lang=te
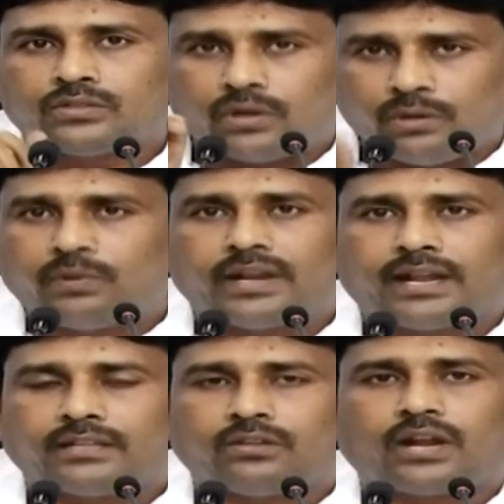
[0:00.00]
సో నువ్వు
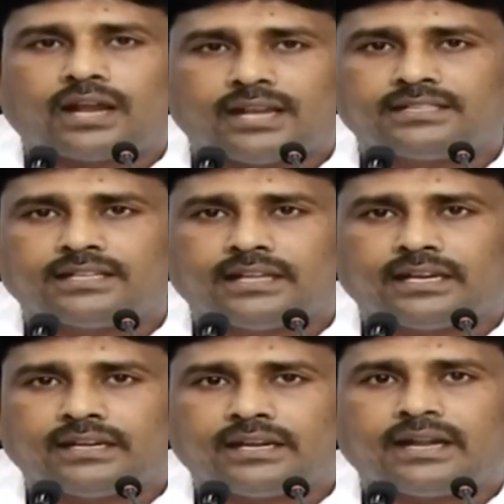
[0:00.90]
ఇంకా దొరకాల్సింది
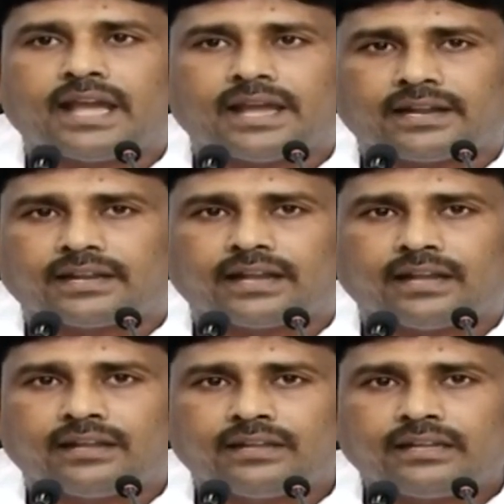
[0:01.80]
డైరెక్ట్గా